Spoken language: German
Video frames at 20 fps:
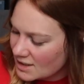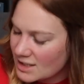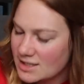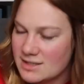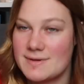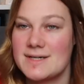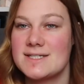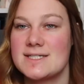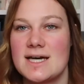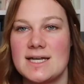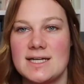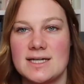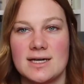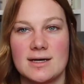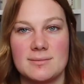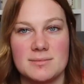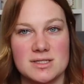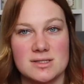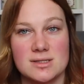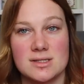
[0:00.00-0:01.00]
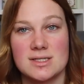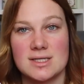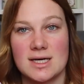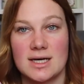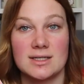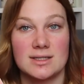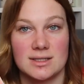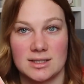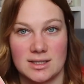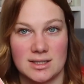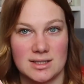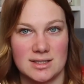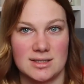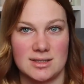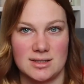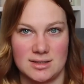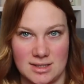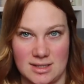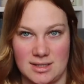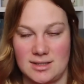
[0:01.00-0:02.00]
Ich weiß, einige haben das getan, ich
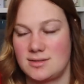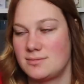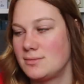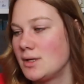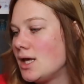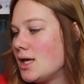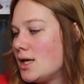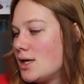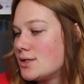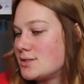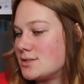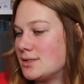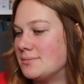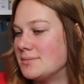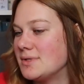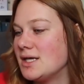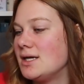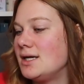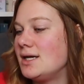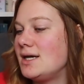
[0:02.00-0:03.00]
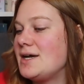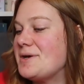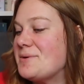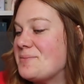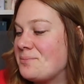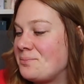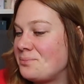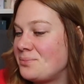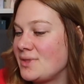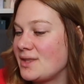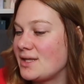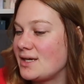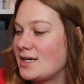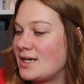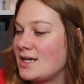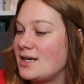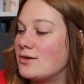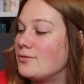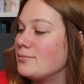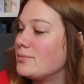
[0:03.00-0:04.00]
äh, nicht. So, ähm,
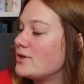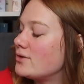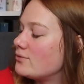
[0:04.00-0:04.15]
genau.